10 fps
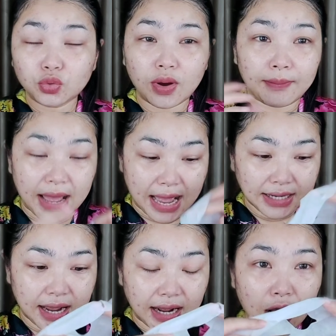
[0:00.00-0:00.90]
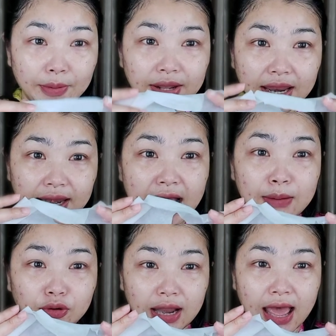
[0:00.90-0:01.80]
ตัวมาร์กเนี่ยเข้าไปในหน้า
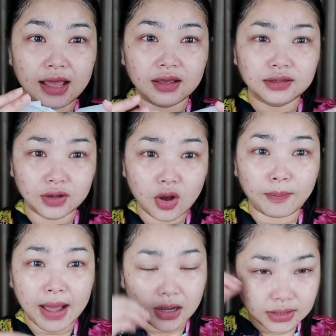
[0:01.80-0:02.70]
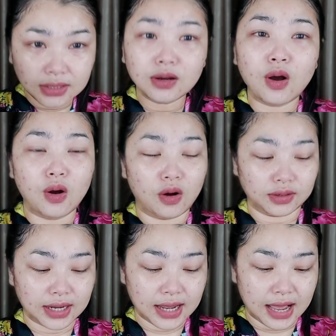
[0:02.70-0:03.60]
หมดแล้วนึกออกปะก็ดึงออก
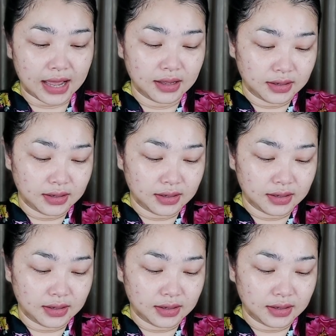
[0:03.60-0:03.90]
นะคะ